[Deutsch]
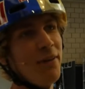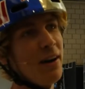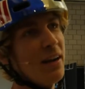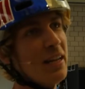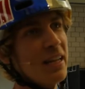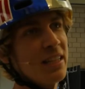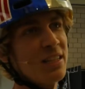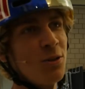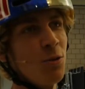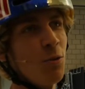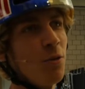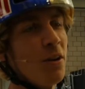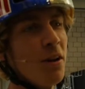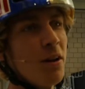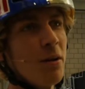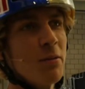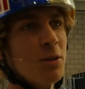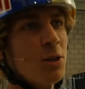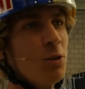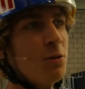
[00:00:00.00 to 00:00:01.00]
Variationen,
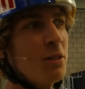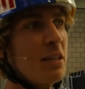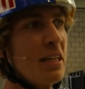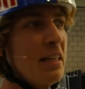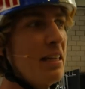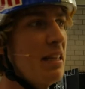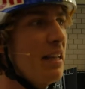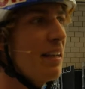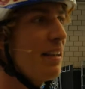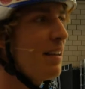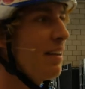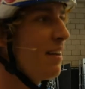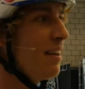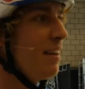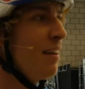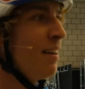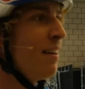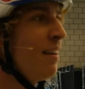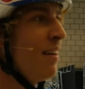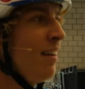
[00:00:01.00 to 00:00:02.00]
aber schlussendlich
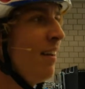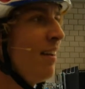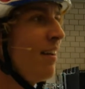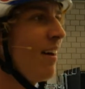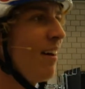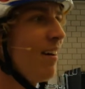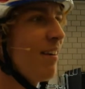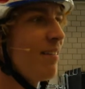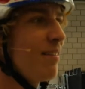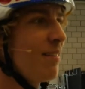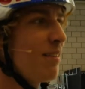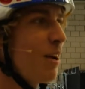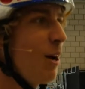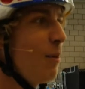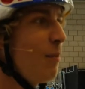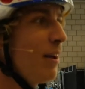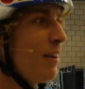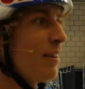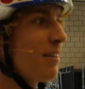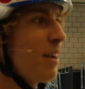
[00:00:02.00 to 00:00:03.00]
äh, ja, kann,
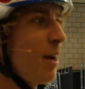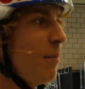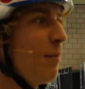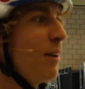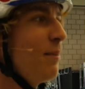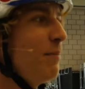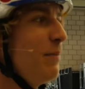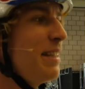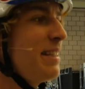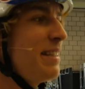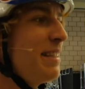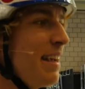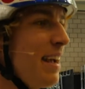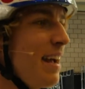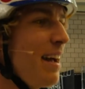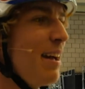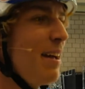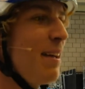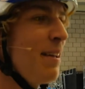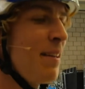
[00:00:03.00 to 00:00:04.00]
man, kann man mit
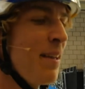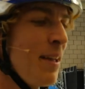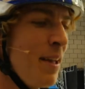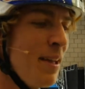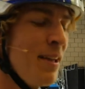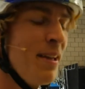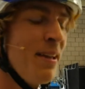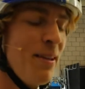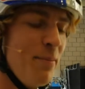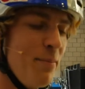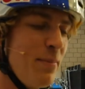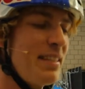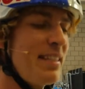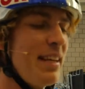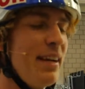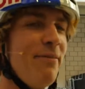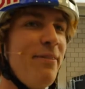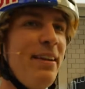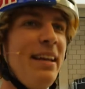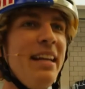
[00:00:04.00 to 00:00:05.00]
sehr, mit
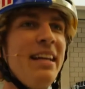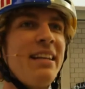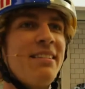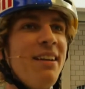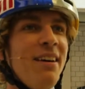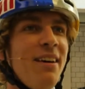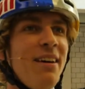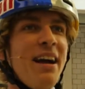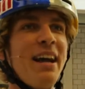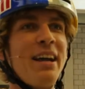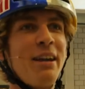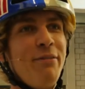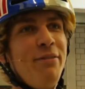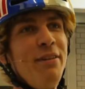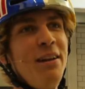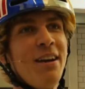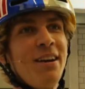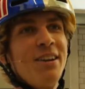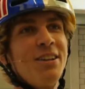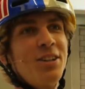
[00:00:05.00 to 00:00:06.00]
sehr wenig Sachen eigentlich
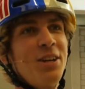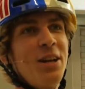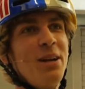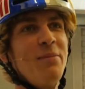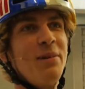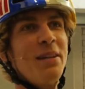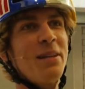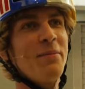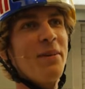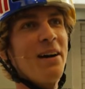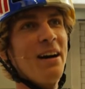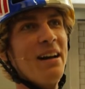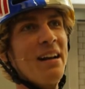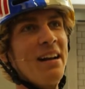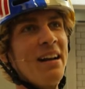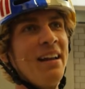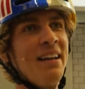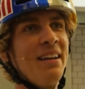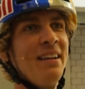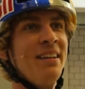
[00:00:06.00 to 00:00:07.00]
viel anstellen mit dem
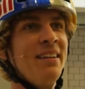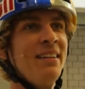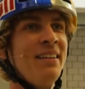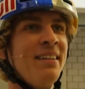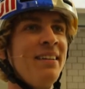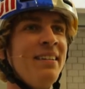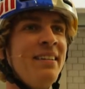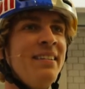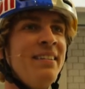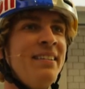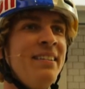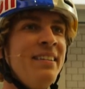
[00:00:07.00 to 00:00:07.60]
Rad. Perfekt.